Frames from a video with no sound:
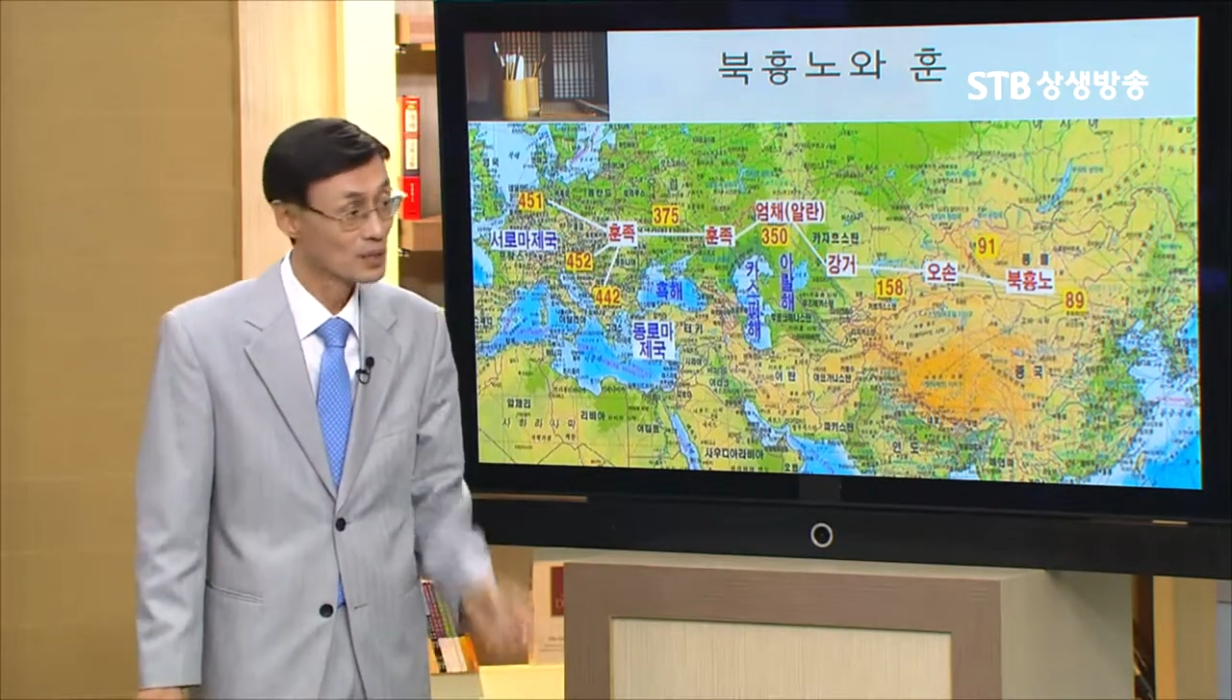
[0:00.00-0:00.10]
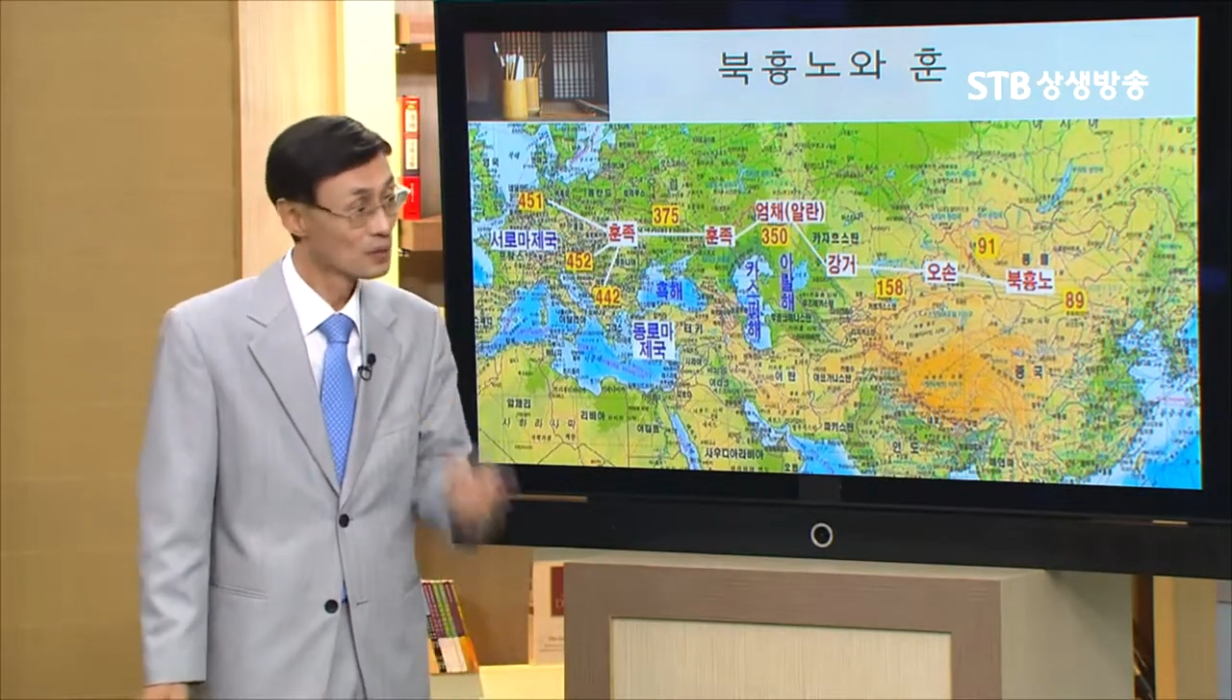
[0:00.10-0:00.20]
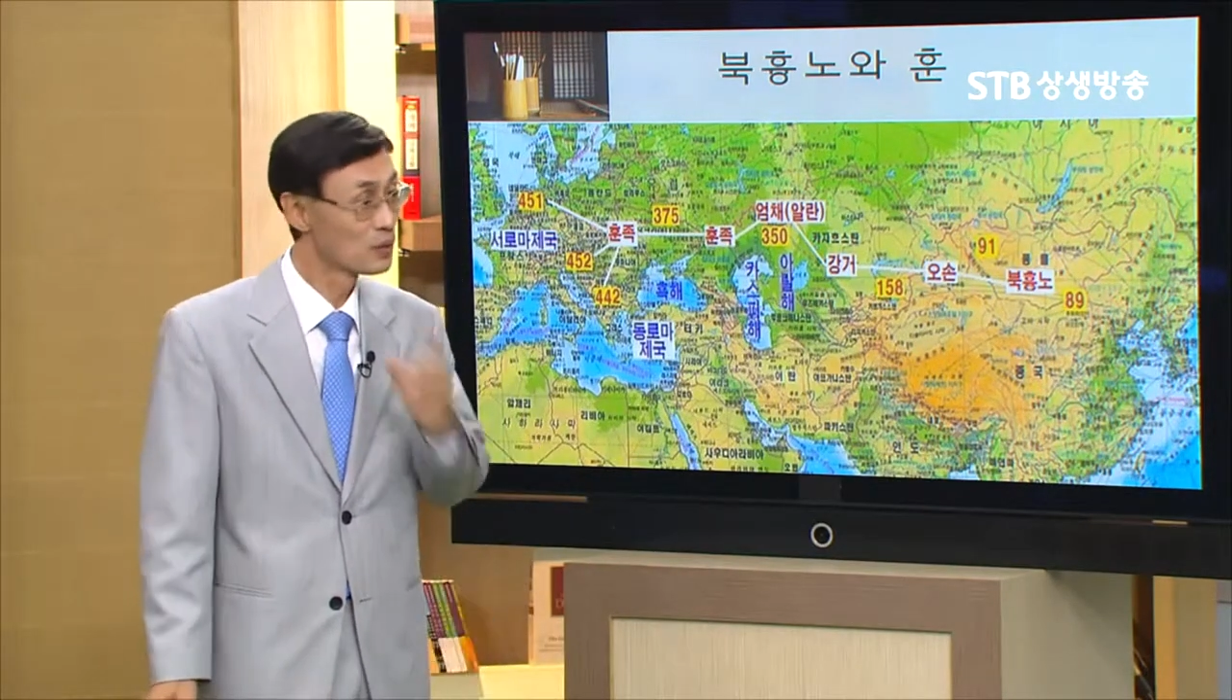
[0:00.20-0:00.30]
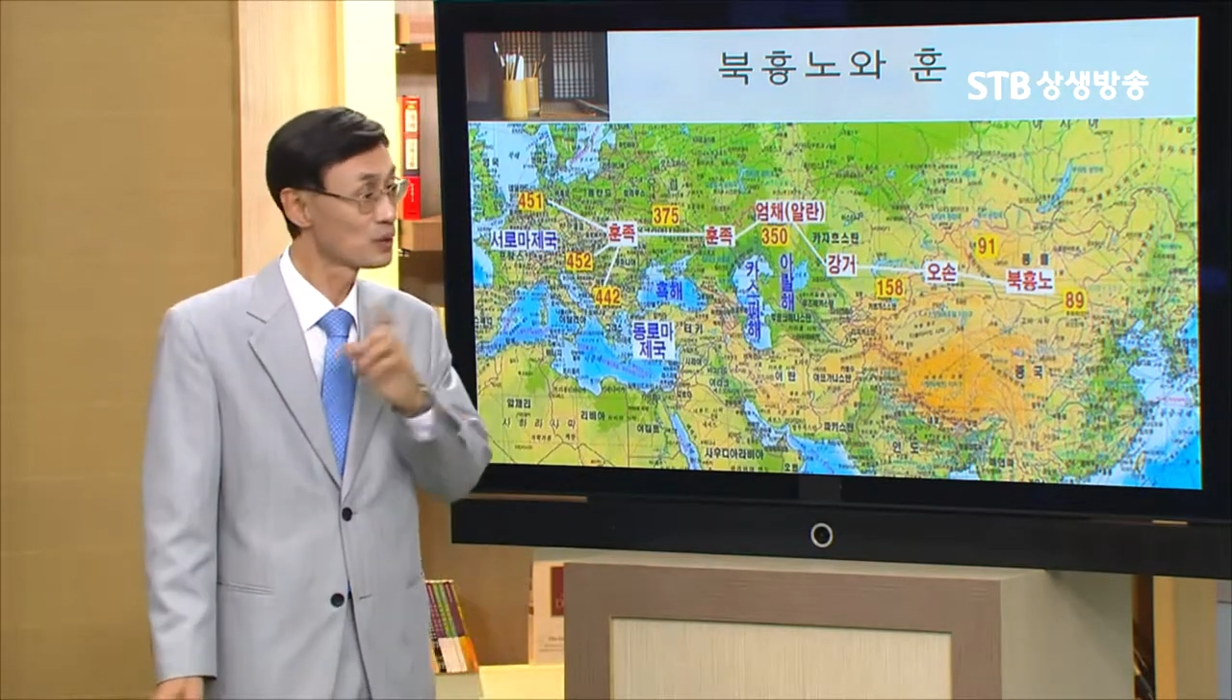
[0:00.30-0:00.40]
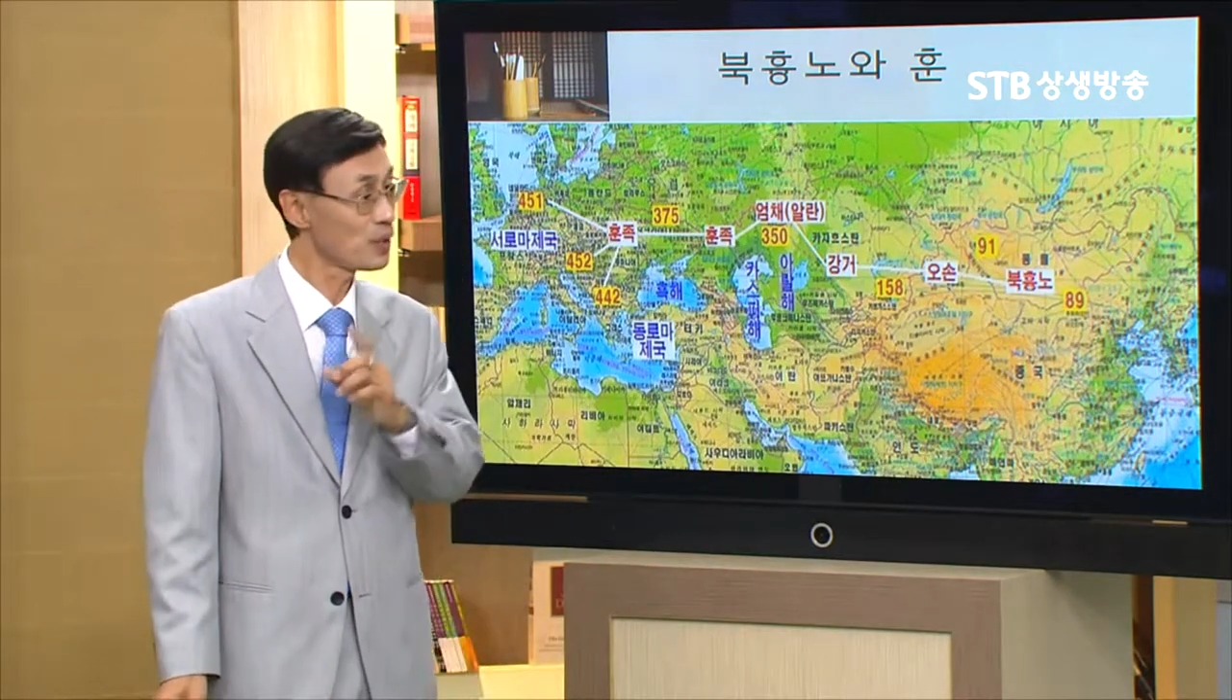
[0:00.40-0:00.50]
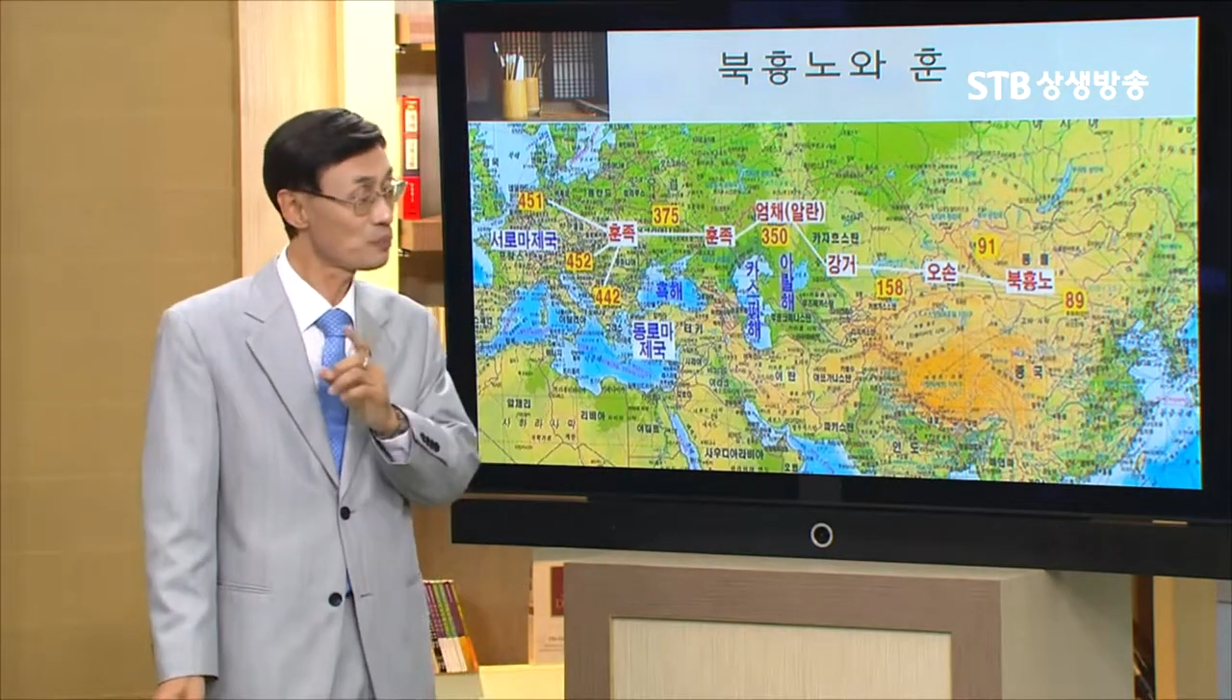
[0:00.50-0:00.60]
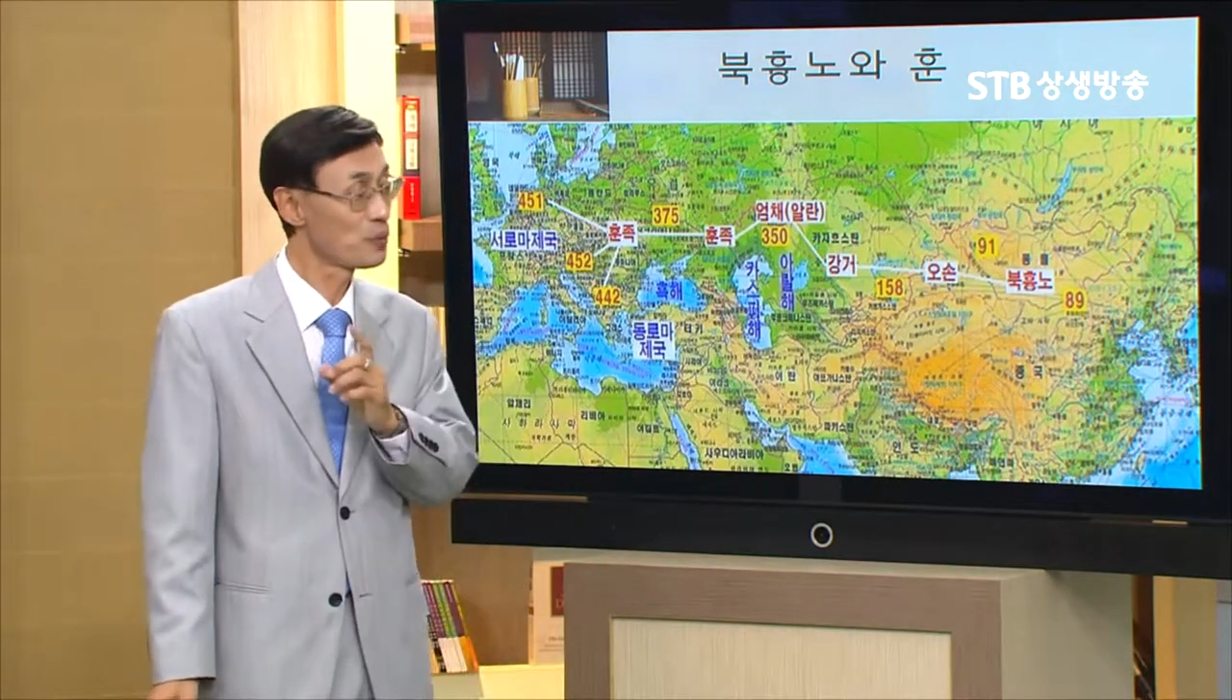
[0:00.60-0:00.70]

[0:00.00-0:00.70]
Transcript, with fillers: 그걸 딱